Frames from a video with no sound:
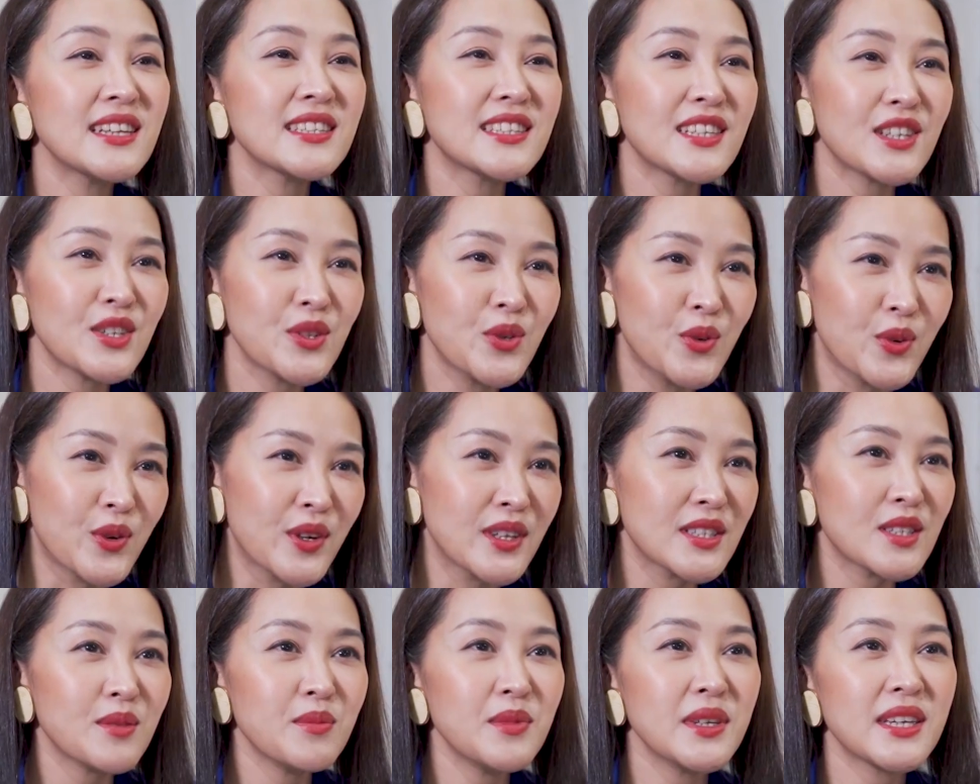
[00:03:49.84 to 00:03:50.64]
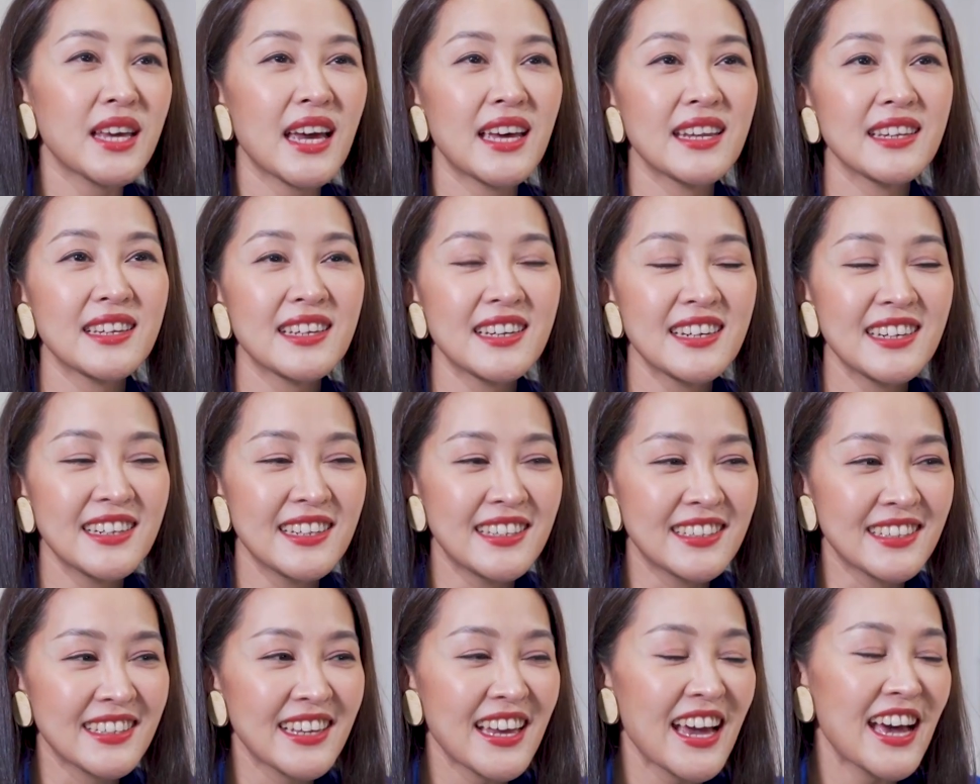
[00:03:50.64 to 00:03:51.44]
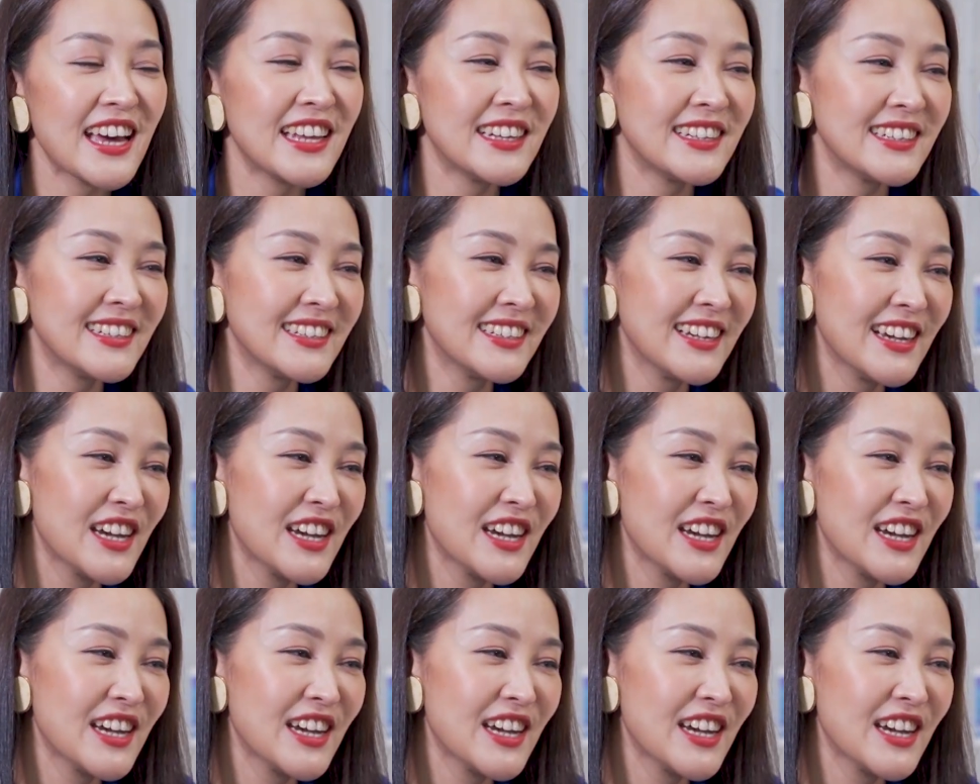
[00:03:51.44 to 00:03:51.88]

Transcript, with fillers: ข้างสนุกก็จะมีการเขินกัน